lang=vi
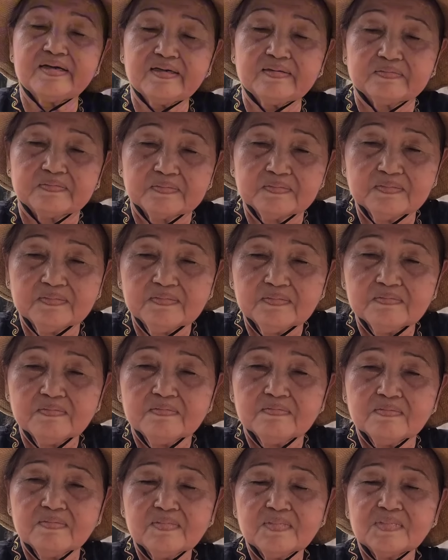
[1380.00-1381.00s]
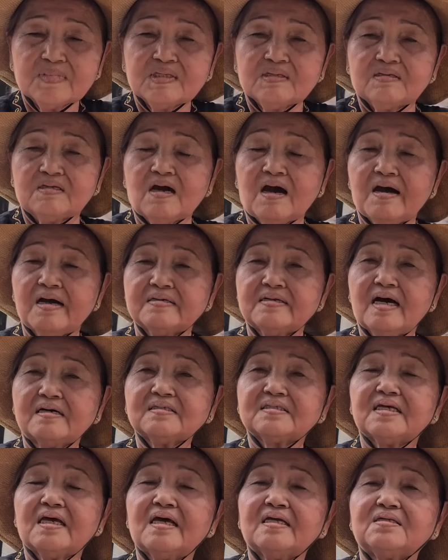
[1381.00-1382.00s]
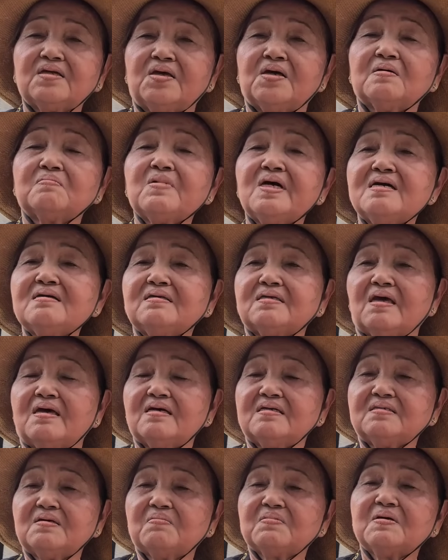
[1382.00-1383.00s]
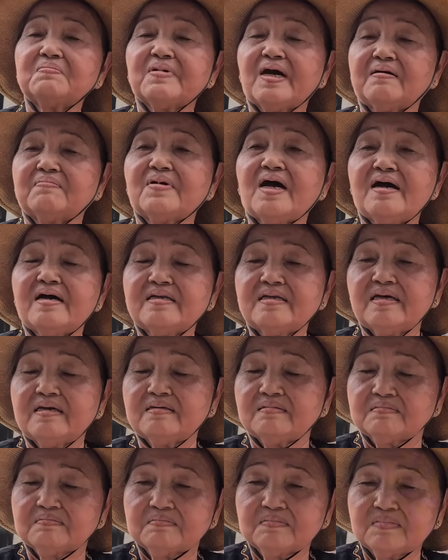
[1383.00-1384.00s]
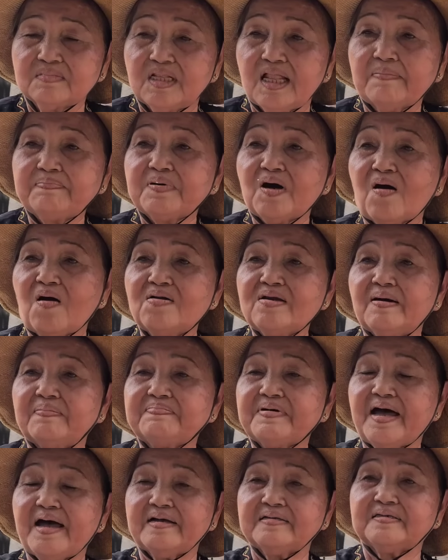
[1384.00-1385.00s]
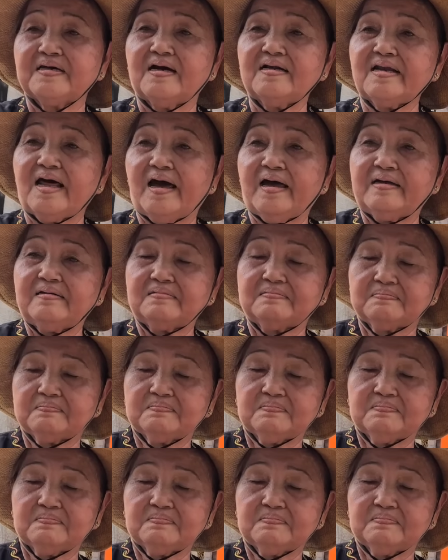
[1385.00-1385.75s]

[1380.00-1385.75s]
nha trời đất xây chuyển biến chuyển trong cái màn ba này lập hội lập hàng trở lại